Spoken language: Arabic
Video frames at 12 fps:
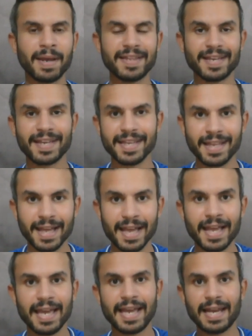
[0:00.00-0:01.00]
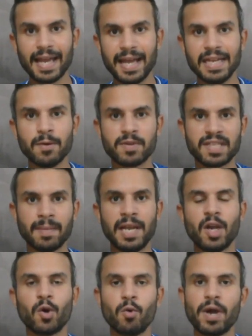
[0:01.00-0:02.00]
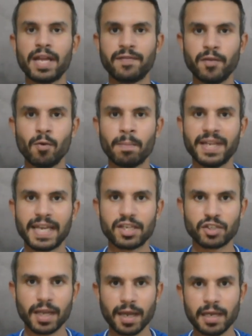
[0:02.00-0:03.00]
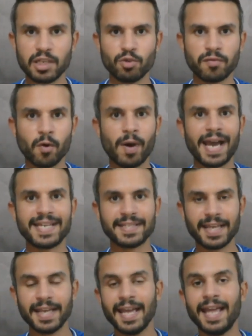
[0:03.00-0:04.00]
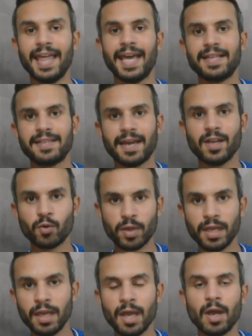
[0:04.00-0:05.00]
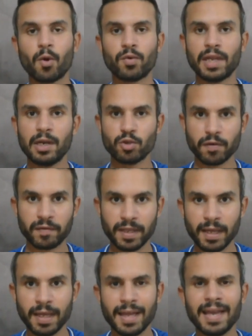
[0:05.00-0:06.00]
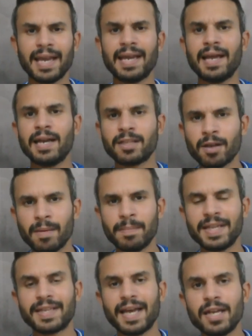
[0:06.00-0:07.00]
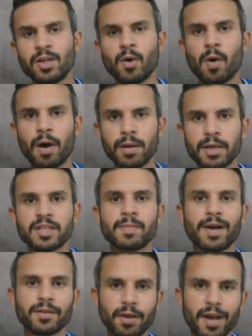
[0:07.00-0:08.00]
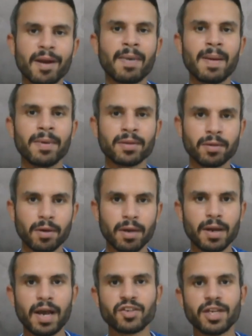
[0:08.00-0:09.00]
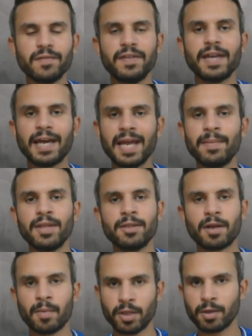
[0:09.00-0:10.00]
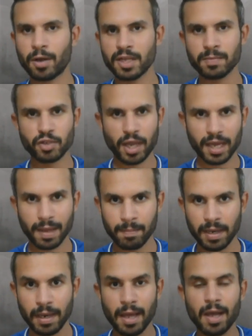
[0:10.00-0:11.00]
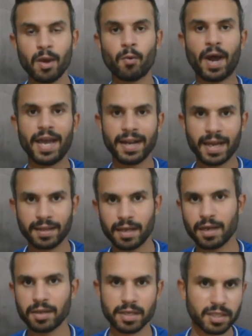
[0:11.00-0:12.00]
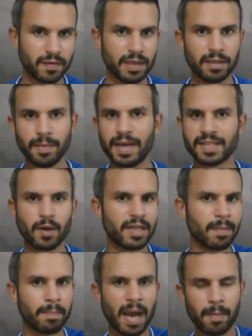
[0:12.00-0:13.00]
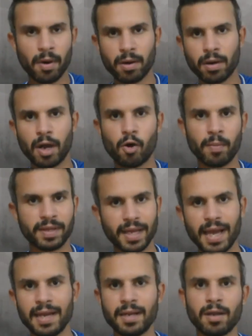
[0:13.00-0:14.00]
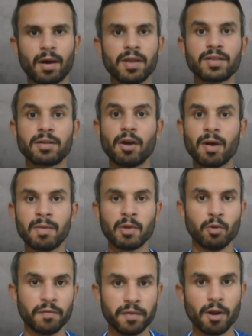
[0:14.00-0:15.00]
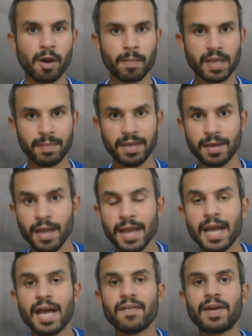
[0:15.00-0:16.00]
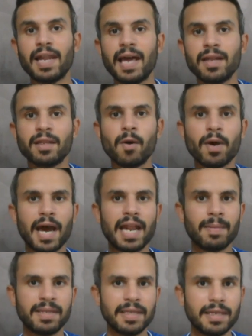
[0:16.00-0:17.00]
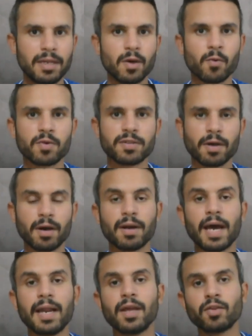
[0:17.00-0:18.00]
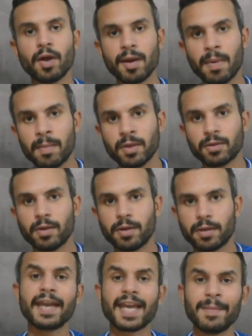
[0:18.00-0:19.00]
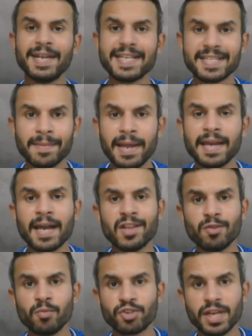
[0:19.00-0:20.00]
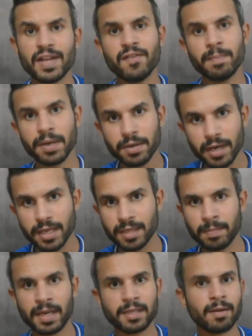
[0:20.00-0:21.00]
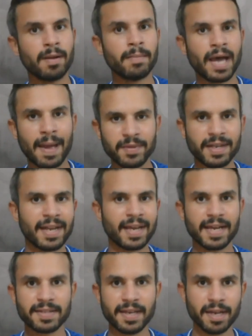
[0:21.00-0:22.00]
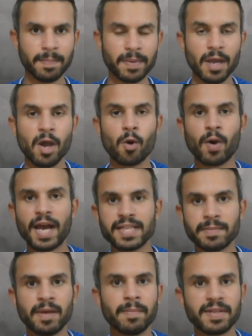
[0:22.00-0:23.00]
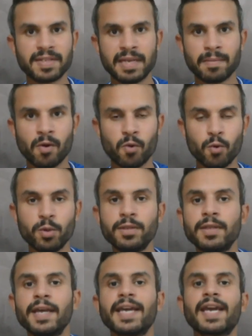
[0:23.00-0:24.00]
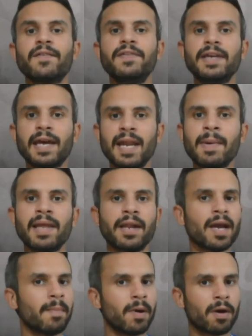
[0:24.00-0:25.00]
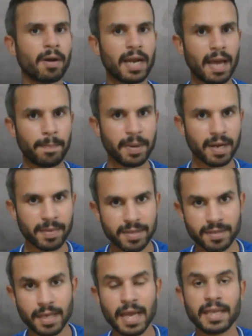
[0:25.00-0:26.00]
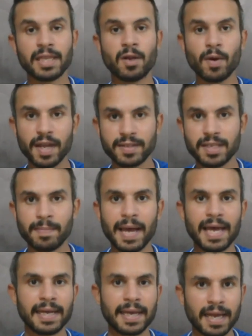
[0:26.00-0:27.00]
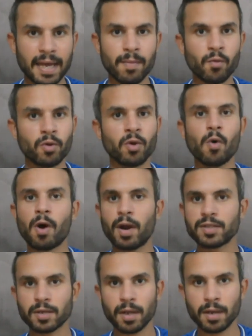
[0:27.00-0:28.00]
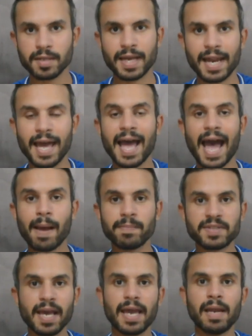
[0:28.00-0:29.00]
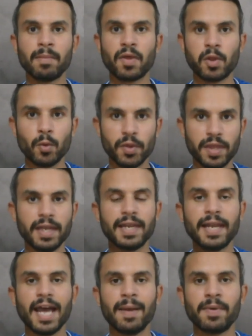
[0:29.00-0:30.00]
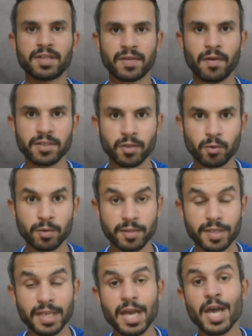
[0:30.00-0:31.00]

بدري كده الاهلي والزمالك كل واحد فيهم بدا يشتغل يشوف هو عايز ايه احتياجاته ايه وده اللي شفناه الاهلي طبعا بيتقال ان هو خلص مع طاهر محمد طاهر عشان في كلام ان رمضان خلاص مش هيكمل وهيرجع تاني هدرسفيلد بقى سواء يتباع بره او بتاع لان خلاص الرقم المطلوب فيه رقم كبير فالاهلي دور على بديل واستقر على طاهر محمد طاهر كمان الزمالك عنده مشكله في الباك رايت بعد طبعا ما حمدي النجاز هرب وحازم امام بس اللي موجود كان في كلام على رجب بكار لاعب بيراميدز دلوقتي بقى الكلام وان هو خلاص خلص على حمزه المثلوثي لاعب الصفاقس التونسي